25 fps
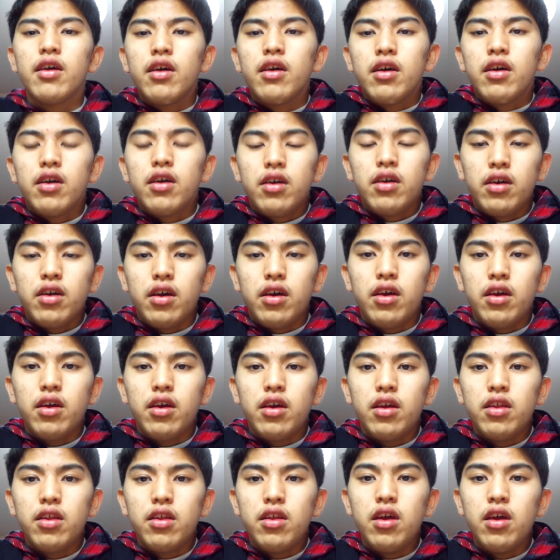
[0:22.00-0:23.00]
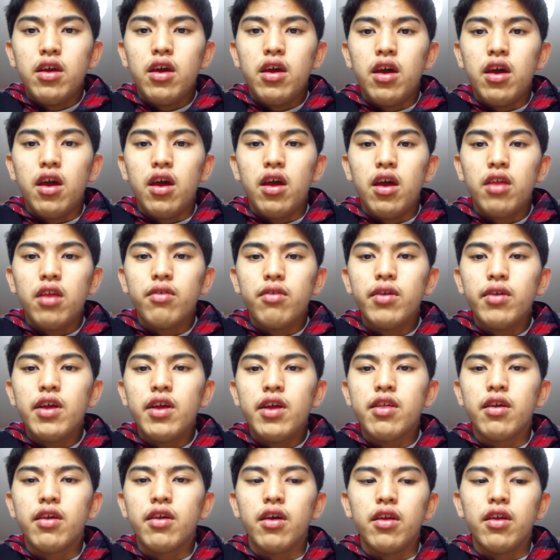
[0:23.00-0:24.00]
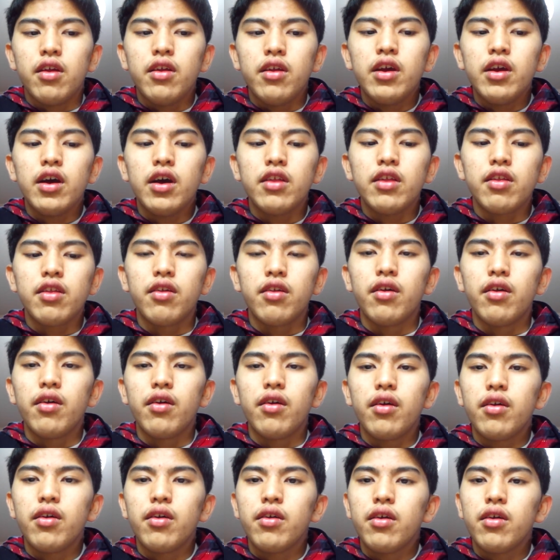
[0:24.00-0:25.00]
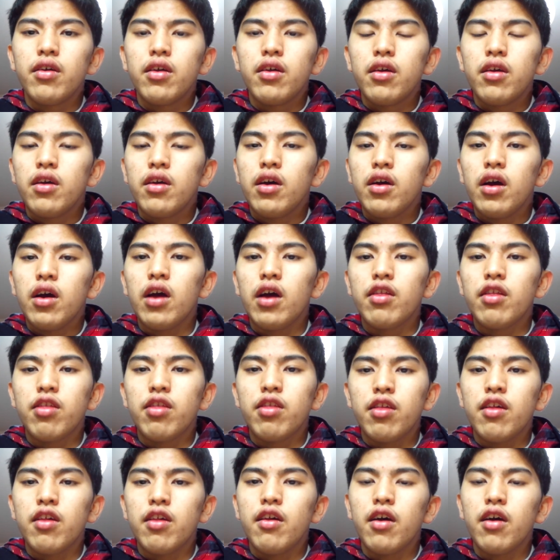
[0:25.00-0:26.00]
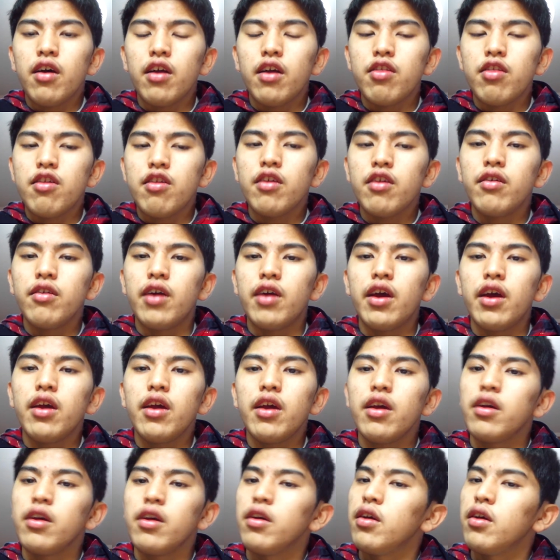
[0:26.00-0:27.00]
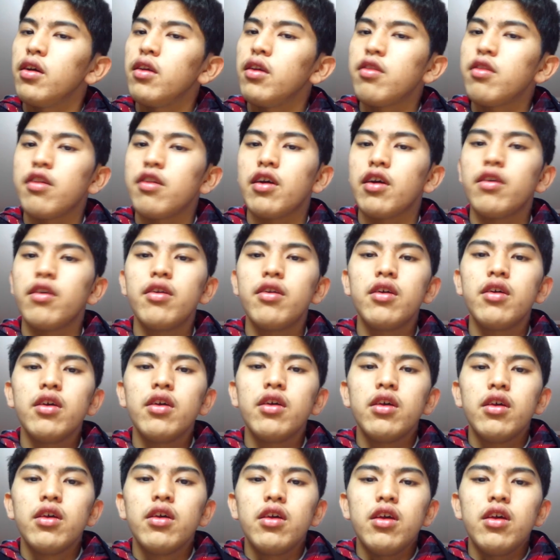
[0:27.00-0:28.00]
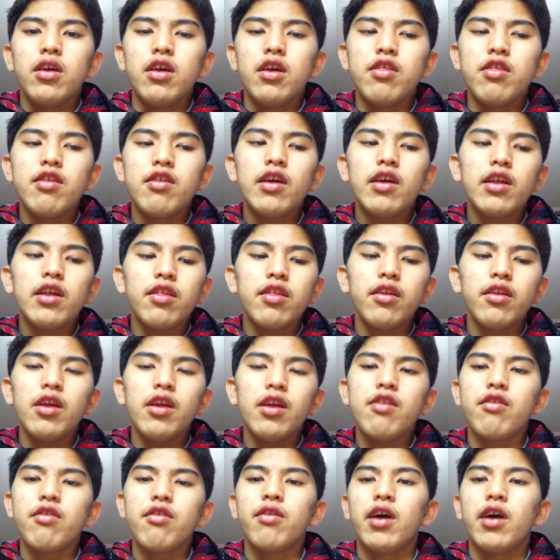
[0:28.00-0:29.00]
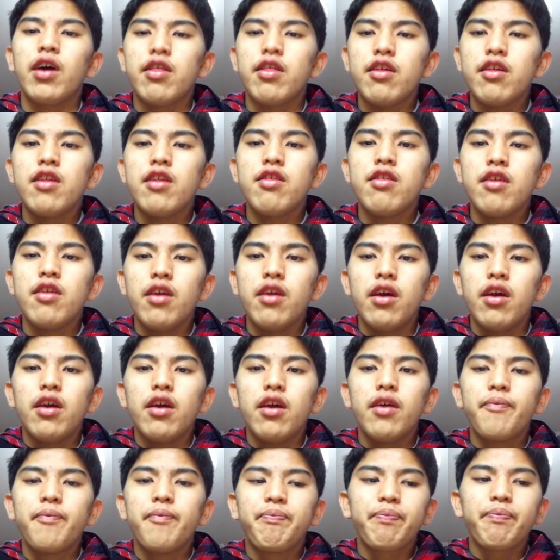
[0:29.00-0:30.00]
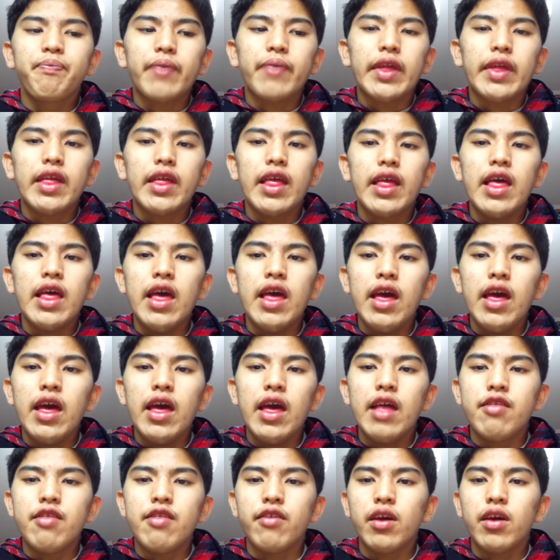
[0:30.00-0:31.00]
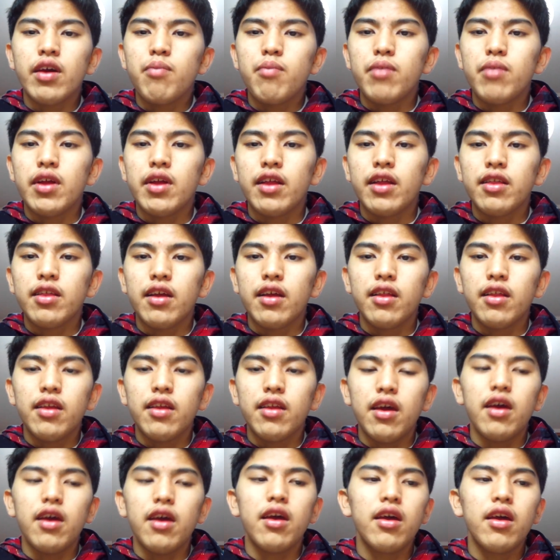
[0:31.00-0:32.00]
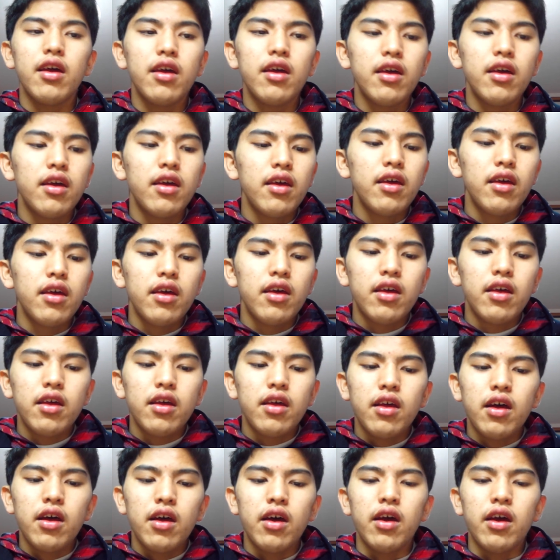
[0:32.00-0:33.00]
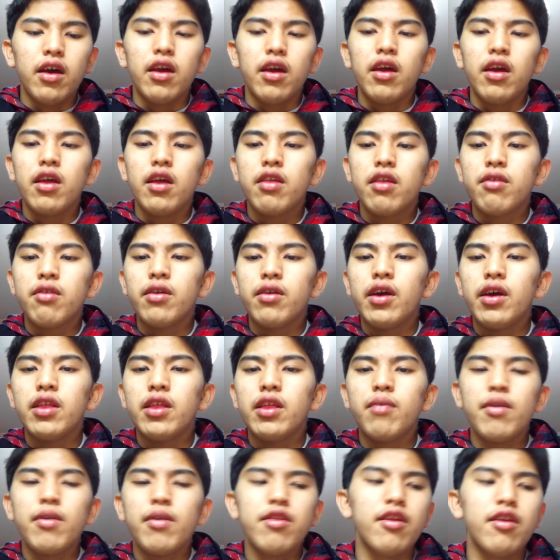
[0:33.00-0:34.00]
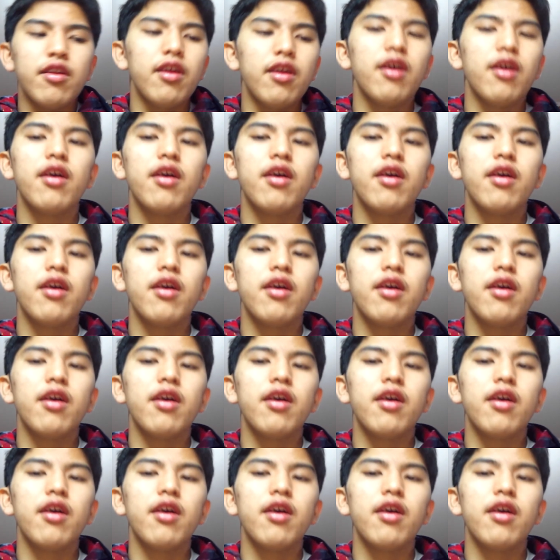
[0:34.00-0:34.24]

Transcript: はい。で、とりあえずにがつはちにちぐらい、うーん、違う。いちがつにじゅうはちにちに、えー、受験日だったんで、はい、それやってましたね。